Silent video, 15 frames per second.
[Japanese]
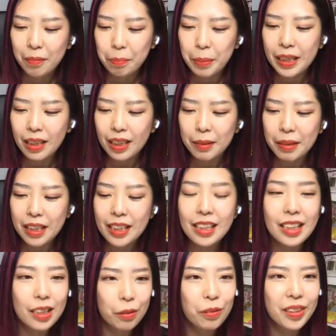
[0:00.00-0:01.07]
見た、
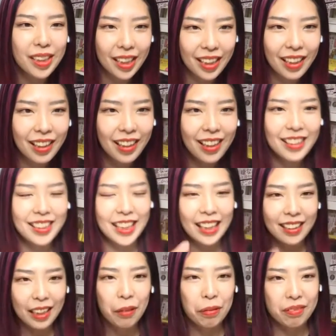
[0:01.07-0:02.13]
印象ってね、
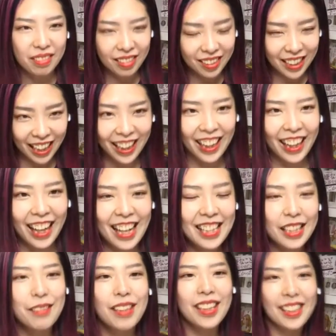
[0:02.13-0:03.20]
絶対服で8
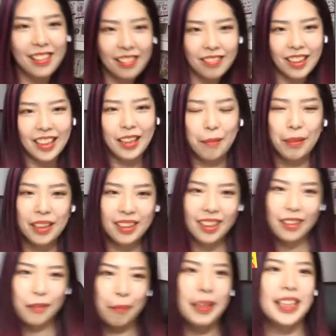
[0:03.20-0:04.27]
割9割決まっ
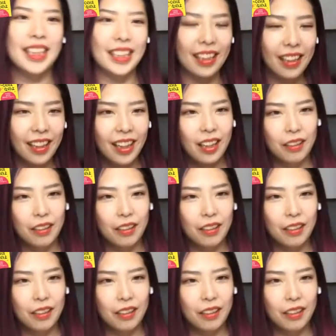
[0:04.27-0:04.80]
てんの、マジで。